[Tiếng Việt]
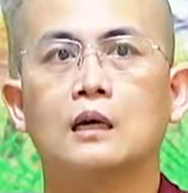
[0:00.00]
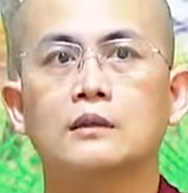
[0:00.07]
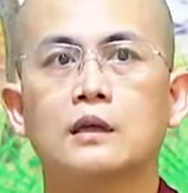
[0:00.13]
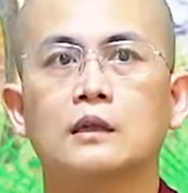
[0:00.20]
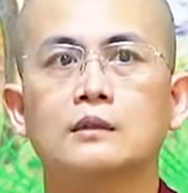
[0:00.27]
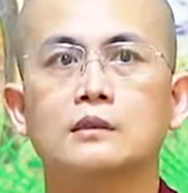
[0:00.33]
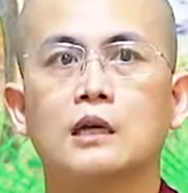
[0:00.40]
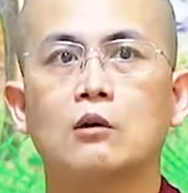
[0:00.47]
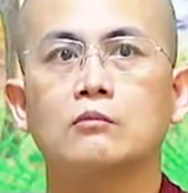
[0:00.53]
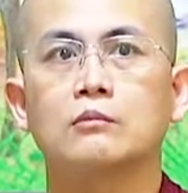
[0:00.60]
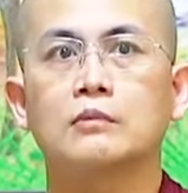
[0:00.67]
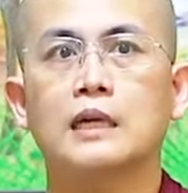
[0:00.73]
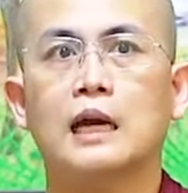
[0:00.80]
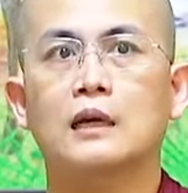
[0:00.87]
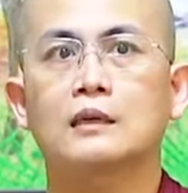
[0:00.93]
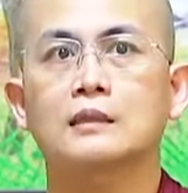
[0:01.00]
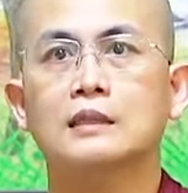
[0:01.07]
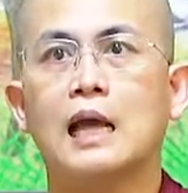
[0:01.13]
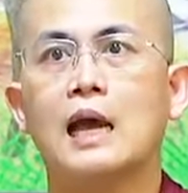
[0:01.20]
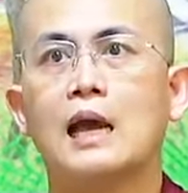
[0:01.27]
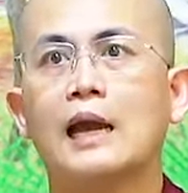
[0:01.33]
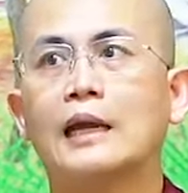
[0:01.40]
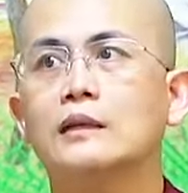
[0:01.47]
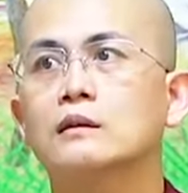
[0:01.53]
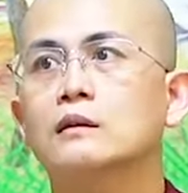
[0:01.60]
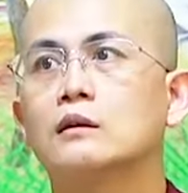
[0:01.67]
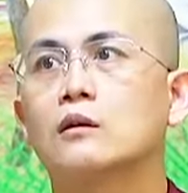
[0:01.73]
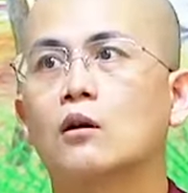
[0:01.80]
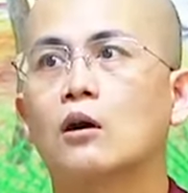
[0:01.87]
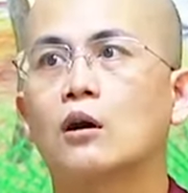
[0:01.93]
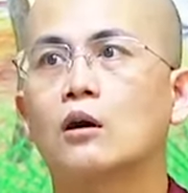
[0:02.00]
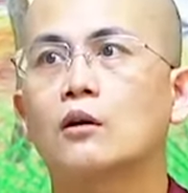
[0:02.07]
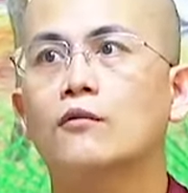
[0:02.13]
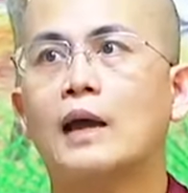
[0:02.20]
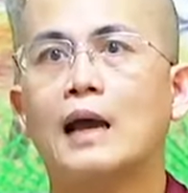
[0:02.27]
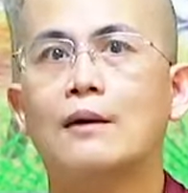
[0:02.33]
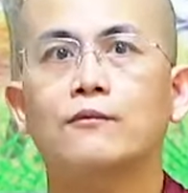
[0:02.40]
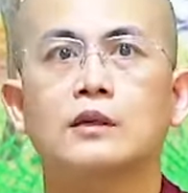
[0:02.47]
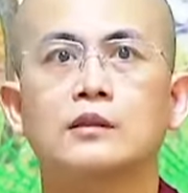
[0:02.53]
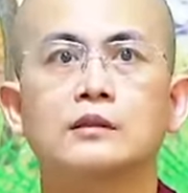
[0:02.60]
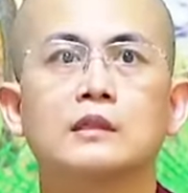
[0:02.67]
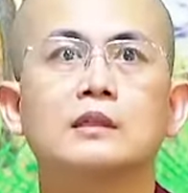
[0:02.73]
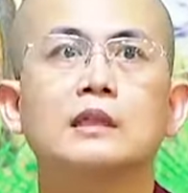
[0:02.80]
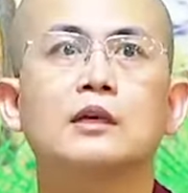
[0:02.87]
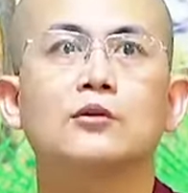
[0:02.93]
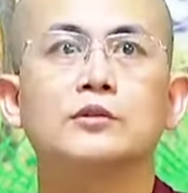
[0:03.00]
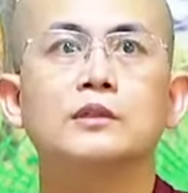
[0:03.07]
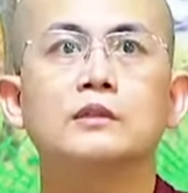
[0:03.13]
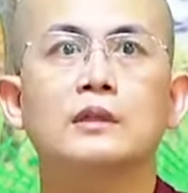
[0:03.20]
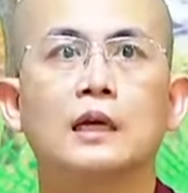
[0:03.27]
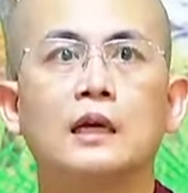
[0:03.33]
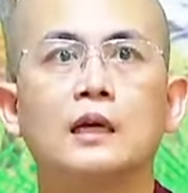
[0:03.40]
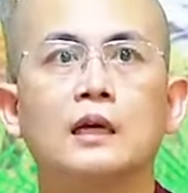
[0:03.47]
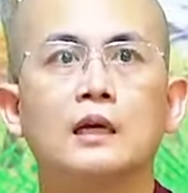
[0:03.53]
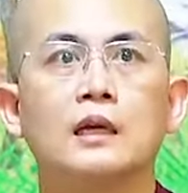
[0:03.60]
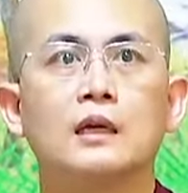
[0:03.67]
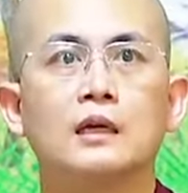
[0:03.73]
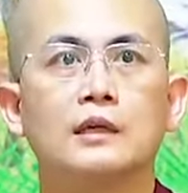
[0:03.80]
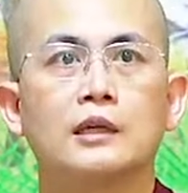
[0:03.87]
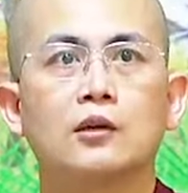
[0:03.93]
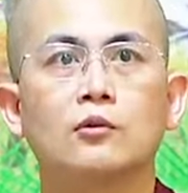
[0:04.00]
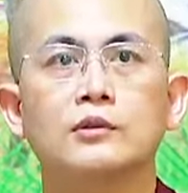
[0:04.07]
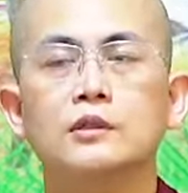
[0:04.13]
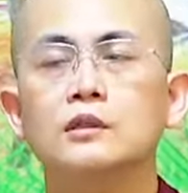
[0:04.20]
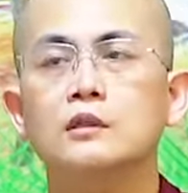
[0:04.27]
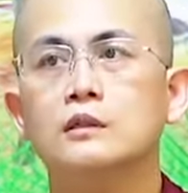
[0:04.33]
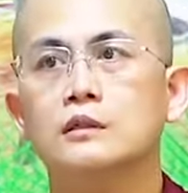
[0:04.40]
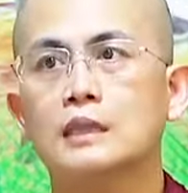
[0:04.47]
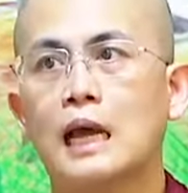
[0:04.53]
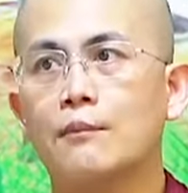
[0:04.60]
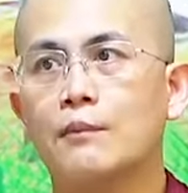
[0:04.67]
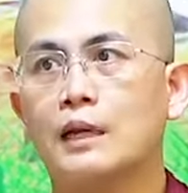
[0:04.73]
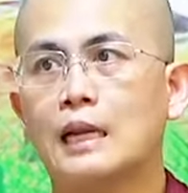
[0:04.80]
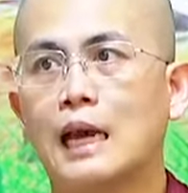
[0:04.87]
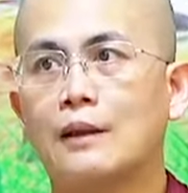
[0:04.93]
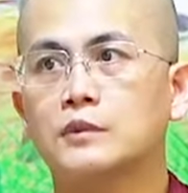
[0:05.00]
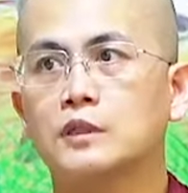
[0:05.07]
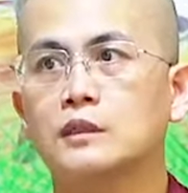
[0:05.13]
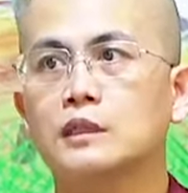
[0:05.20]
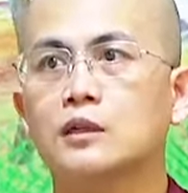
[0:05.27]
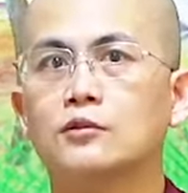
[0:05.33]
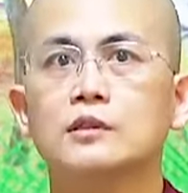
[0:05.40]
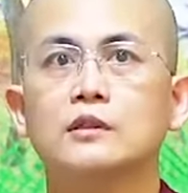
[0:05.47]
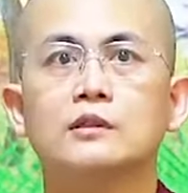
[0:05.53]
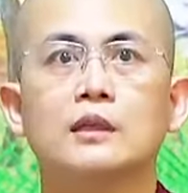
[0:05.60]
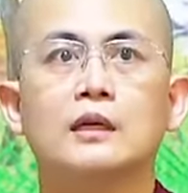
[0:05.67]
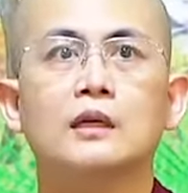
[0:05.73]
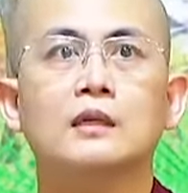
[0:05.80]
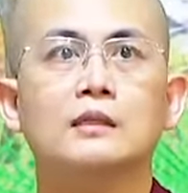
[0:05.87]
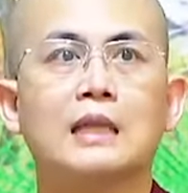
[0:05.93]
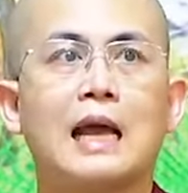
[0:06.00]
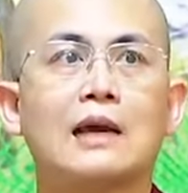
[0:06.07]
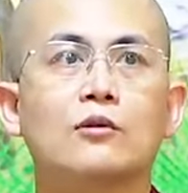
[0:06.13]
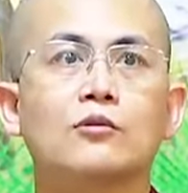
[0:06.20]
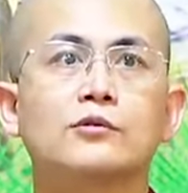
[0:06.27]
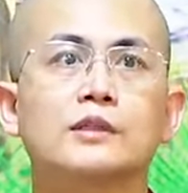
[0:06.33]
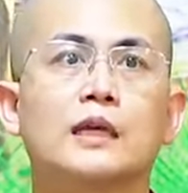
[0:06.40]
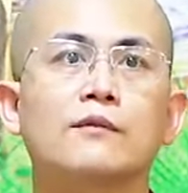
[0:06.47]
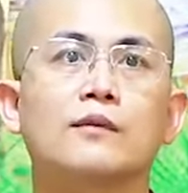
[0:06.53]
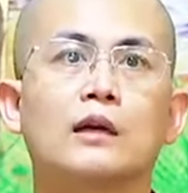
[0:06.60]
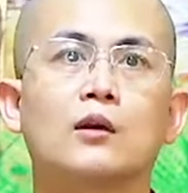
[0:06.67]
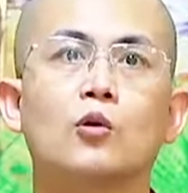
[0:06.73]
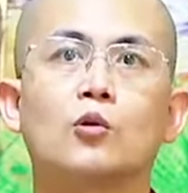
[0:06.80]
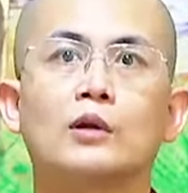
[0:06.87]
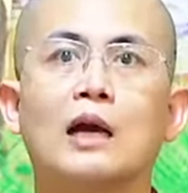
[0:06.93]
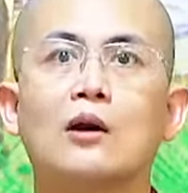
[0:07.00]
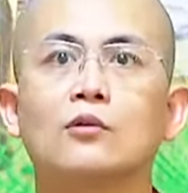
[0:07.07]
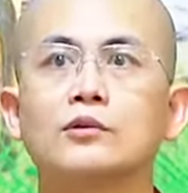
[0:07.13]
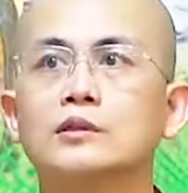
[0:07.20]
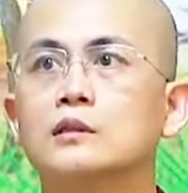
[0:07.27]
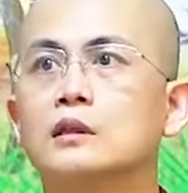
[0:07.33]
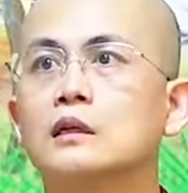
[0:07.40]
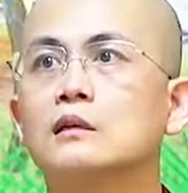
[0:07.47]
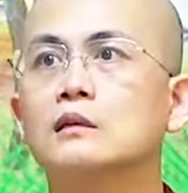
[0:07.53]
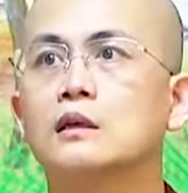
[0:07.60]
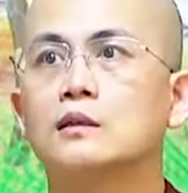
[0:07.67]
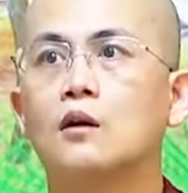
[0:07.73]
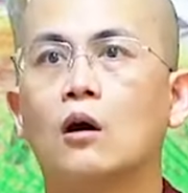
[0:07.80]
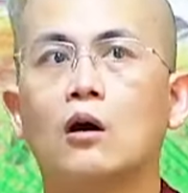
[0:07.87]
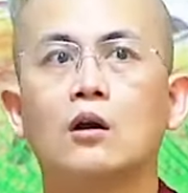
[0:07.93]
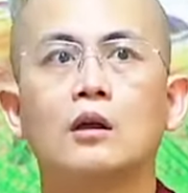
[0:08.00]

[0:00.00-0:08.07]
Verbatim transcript: thận trọng rằng ta hãy đừng có phạm vào những điều như thế nếu như ta mà làm những điều như thế ta cũng sẽ phải khổ đau như cái người đó